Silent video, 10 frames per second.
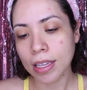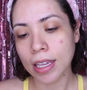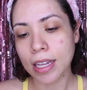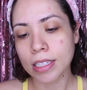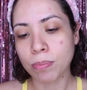
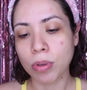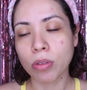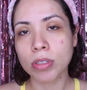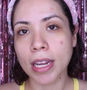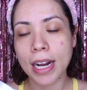que se
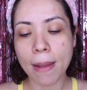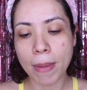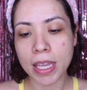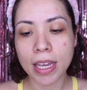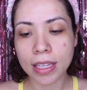puede usar en la
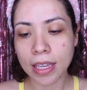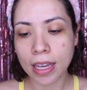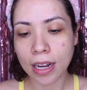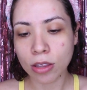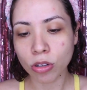mañana y
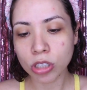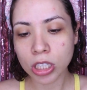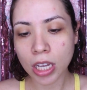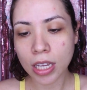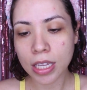en la
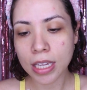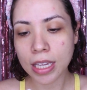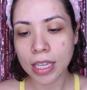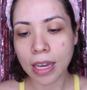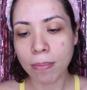noche
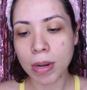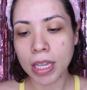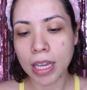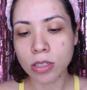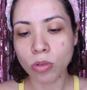y que
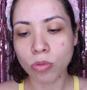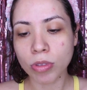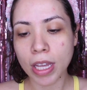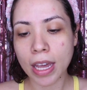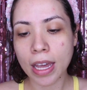apliques
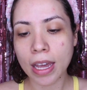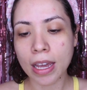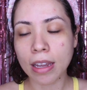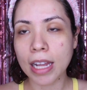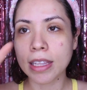
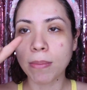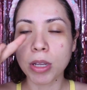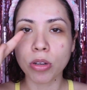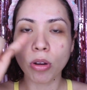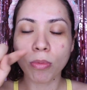una, el
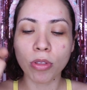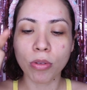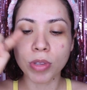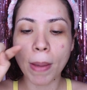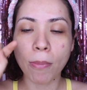tamaño como
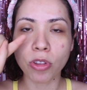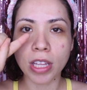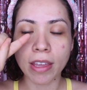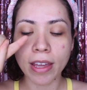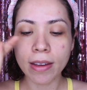de una
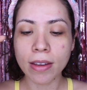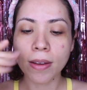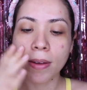moneda